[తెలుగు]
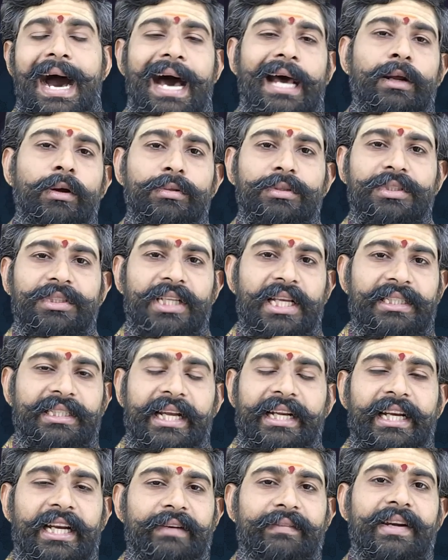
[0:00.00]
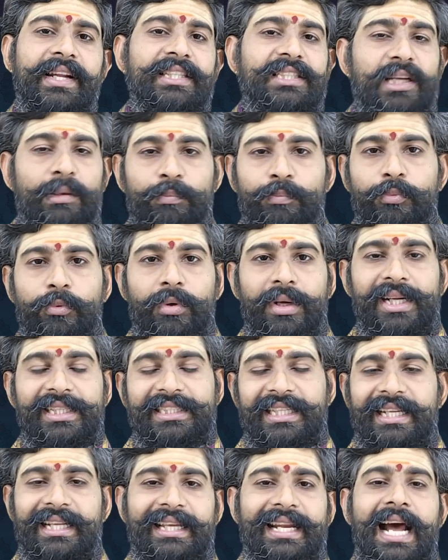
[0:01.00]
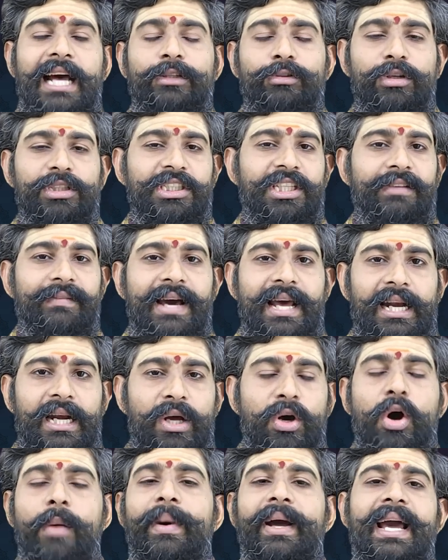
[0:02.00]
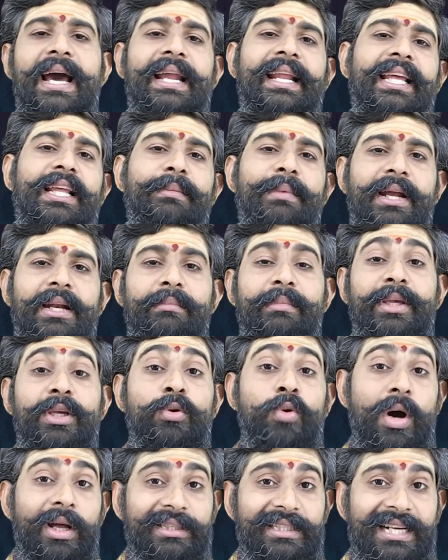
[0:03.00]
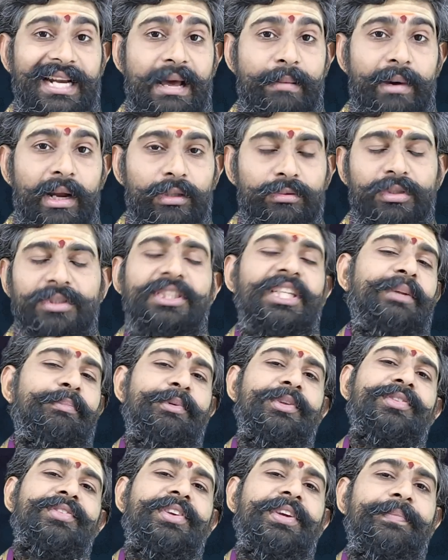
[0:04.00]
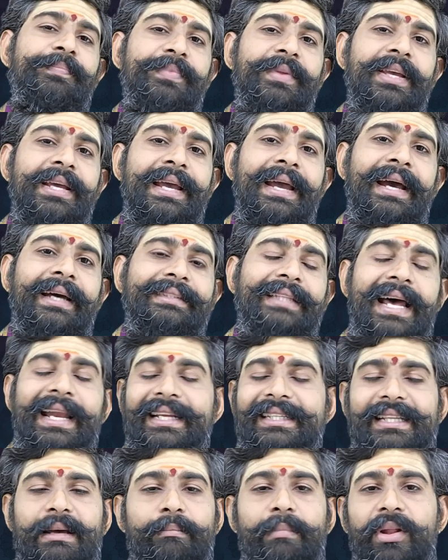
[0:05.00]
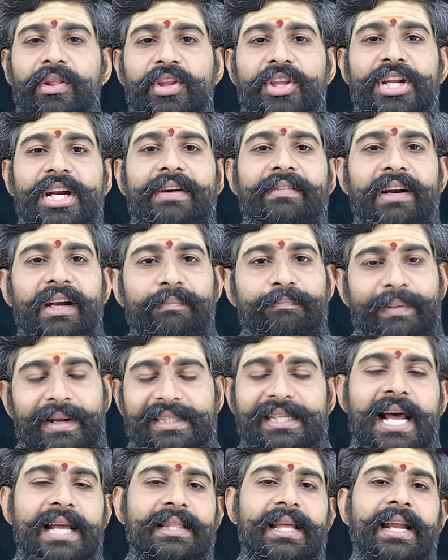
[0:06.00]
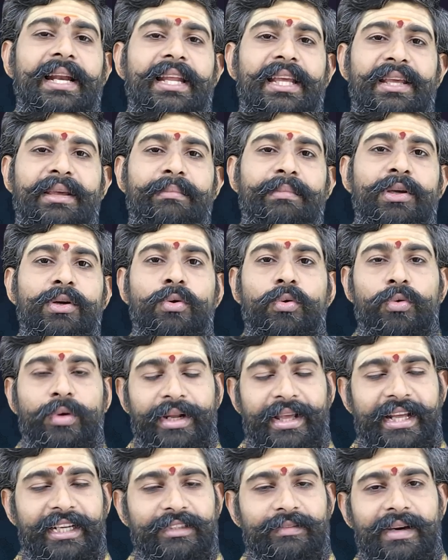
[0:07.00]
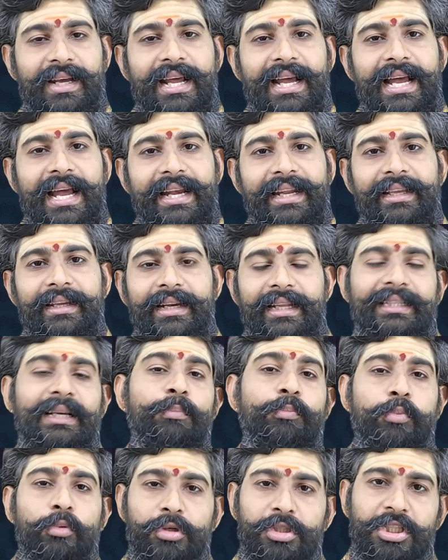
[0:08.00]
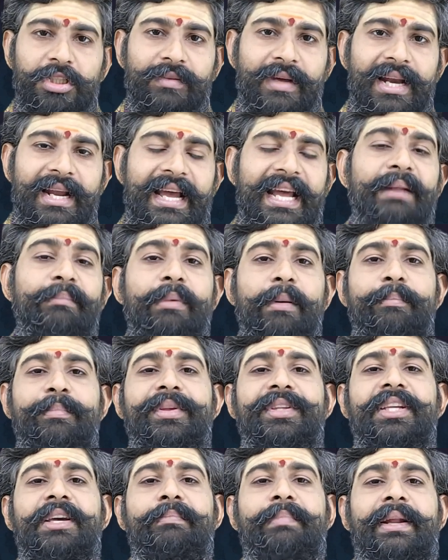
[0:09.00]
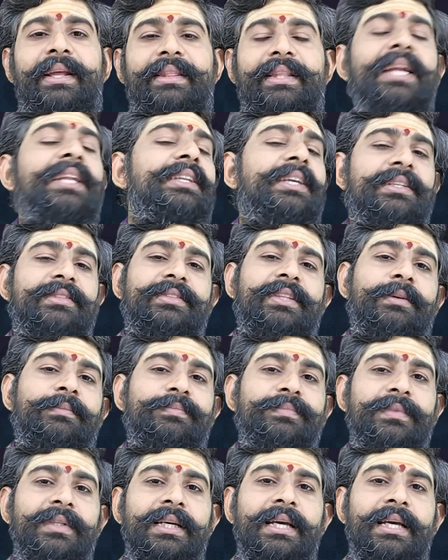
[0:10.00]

ఆ రోజు చేసేటటువంటి సంపూర్ణ శనిగ్రహ దోష నివారణ హోమ కార్యక్రమాన్ని మీ గోత్రనామాలతో జరిపించి దానికి సంబంధించినటువంటి ప్రసాదాన్ని మీకు కొరియర్ ద్వారా కానీ లేదా పోస్ట్ ద్వారా కానీ పంపించే ప్రయత్నం చేస్తాం